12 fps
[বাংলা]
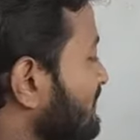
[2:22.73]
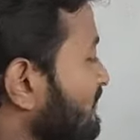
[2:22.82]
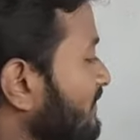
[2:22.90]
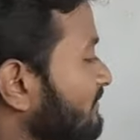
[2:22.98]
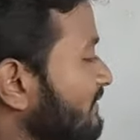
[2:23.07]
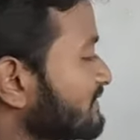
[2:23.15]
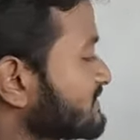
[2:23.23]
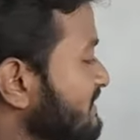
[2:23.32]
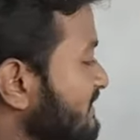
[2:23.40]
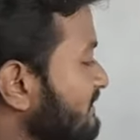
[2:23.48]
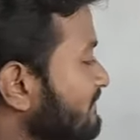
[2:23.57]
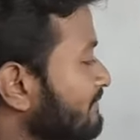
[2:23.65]
ফয়বল হচ্ছে
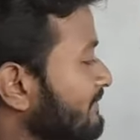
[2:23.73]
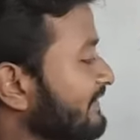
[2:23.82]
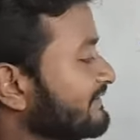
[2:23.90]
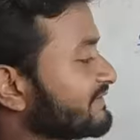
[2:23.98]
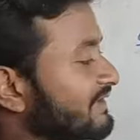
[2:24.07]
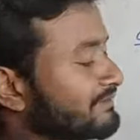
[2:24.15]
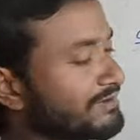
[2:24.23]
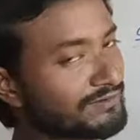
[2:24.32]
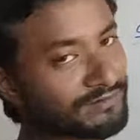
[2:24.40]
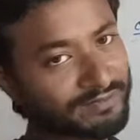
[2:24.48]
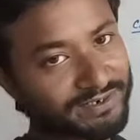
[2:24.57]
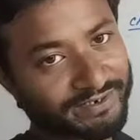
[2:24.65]
মেড সার্ভেন্ট
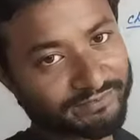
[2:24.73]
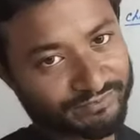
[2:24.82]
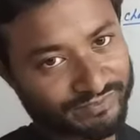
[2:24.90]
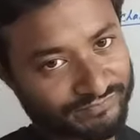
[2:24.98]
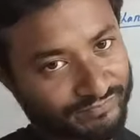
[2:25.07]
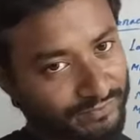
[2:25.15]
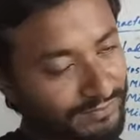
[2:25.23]
অফ লেডি ফোর্ড